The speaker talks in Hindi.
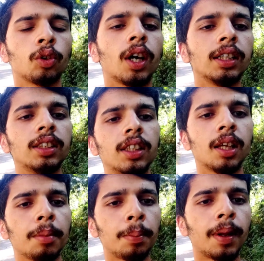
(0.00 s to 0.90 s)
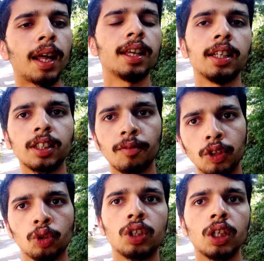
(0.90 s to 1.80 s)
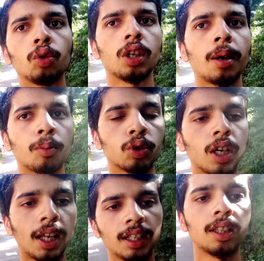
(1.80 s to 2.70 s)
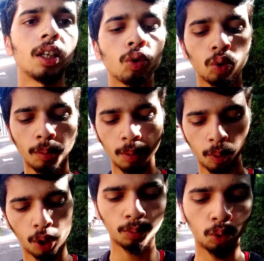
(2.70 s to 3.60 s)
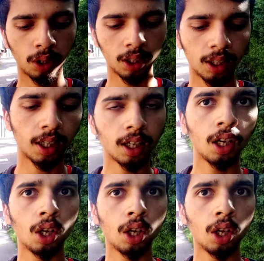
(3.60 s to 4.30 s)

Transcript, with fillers: तो गाइस जितने अभी फरारी की सर्विस होती है उतने हम कुछ खा लेते हैं क्योंकि अभी बहुत भूख लग रही है